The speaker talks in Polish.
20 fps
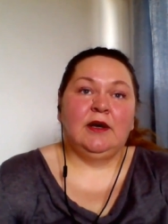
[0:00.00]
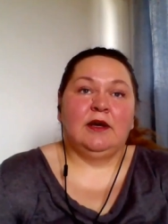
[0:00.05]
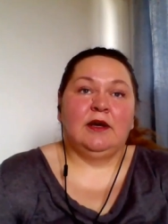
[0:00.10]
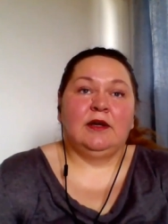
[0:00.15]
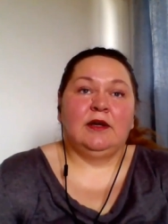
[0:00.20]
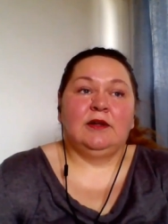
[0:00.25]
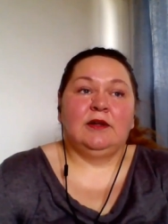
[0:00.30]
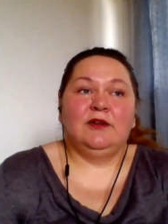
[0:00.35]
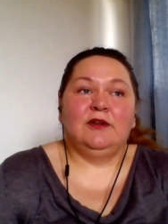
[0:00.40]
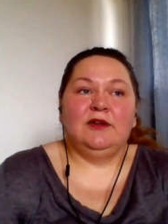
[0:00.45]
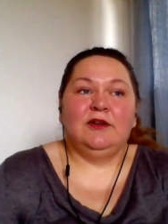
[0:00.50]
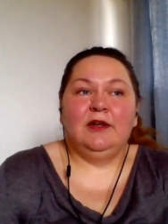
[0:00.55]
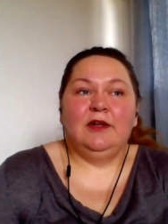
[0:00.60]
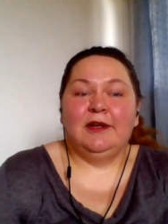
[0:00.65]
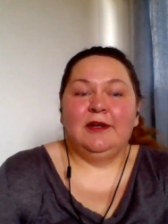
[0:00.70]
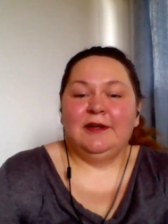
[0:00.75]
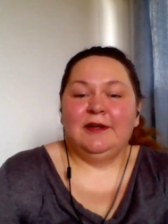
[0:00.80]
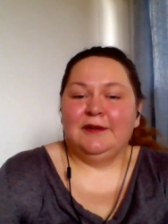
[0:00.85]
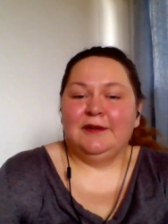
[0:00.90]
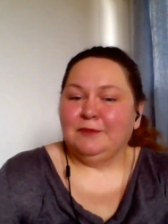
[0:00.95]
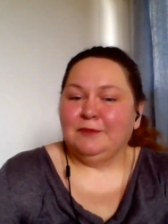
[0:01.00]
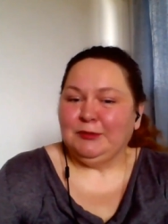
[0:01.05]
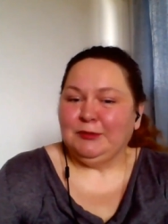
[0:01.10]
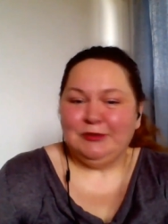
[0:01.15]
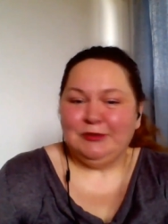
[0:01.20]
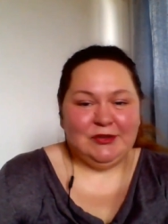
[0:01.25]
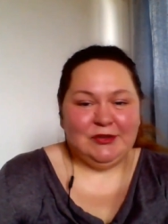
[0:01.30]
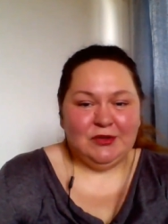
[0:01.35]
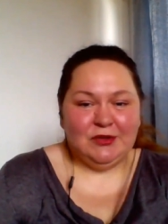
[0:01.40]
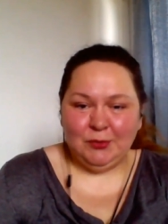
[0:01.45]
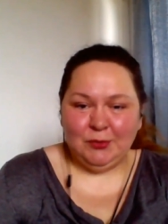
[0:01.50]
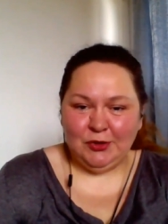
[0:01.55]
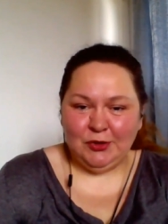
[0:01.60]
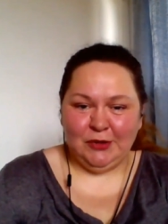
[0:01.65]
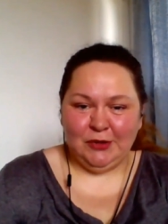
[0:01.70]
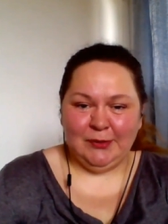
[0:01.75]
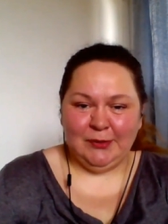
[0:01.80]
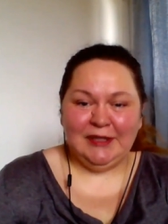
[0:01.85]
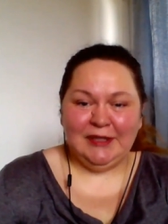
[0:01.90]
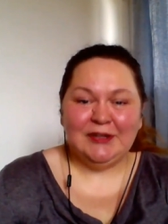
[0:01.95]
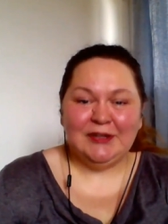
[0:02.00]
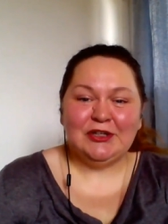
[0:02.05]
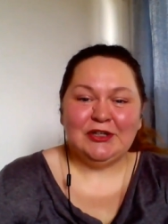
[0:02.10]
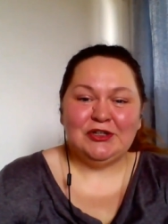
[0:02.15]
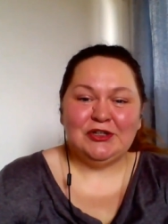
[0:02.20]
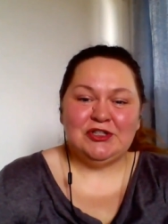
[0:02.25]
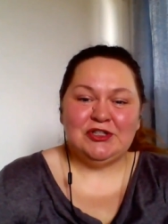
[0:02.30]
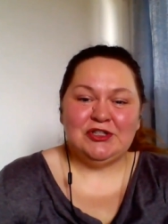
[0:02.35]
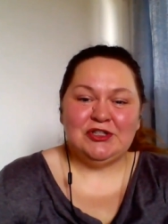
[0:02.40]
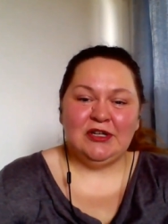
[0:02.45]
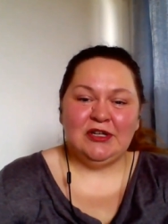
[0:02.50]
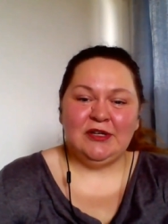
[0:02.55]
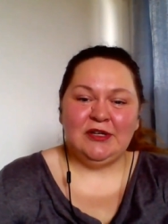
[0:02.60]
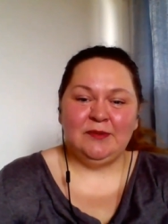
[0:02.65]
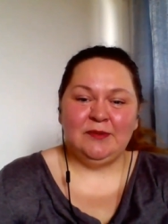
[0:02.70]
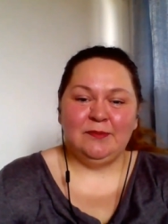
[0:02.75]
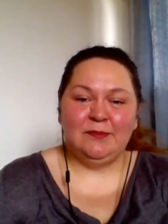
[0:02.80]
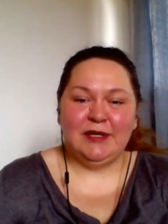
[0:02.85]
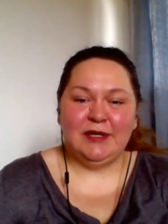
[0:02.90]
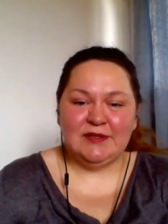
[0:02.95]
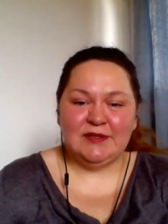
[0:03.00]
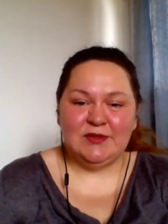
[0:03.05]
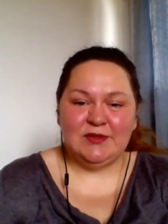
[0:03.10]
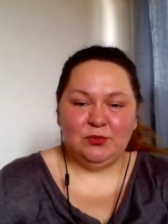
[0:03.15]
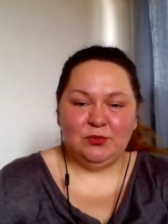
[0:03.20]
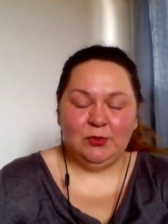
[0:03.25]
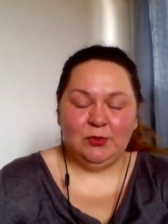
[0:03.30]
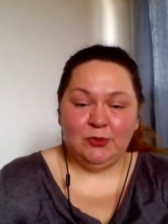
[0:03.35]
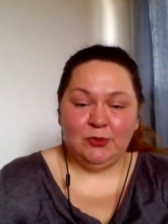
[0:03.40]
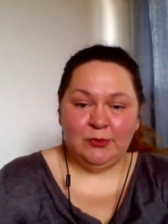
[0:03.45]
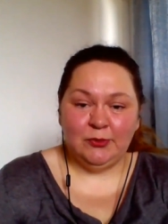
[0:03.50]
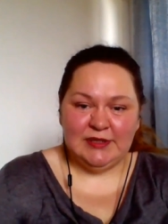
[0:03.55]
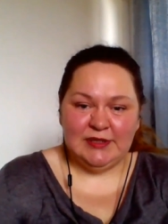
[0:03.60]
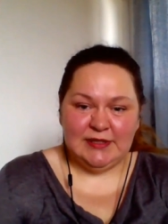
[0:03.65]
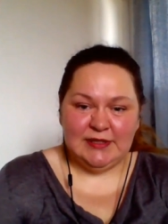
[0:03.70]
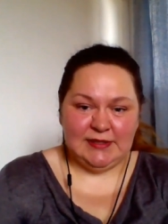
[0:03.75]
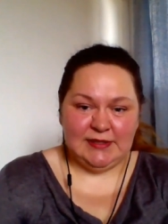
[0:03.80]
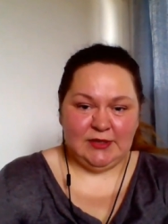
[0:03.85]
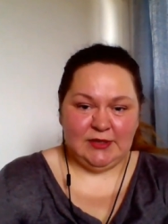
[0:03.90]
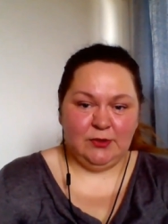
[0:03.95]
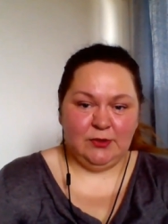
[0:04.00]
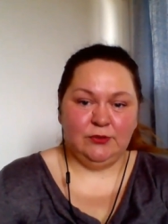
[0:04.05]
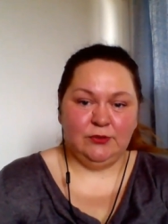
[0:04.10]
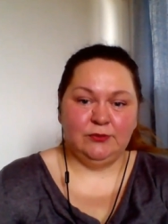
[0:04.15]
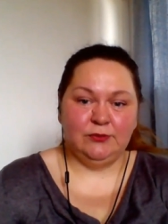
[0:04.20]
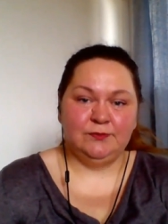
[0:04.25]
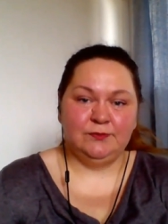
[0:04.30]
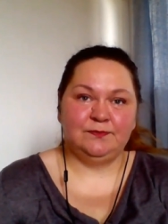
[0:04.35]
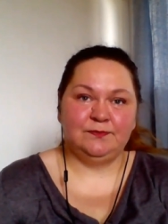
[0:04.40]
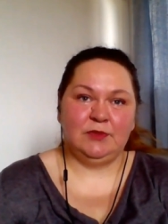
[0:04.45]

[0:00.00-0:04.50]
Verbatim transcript: No i nam się to nie podoba, dlatego że bardzo lubimy być ze sobą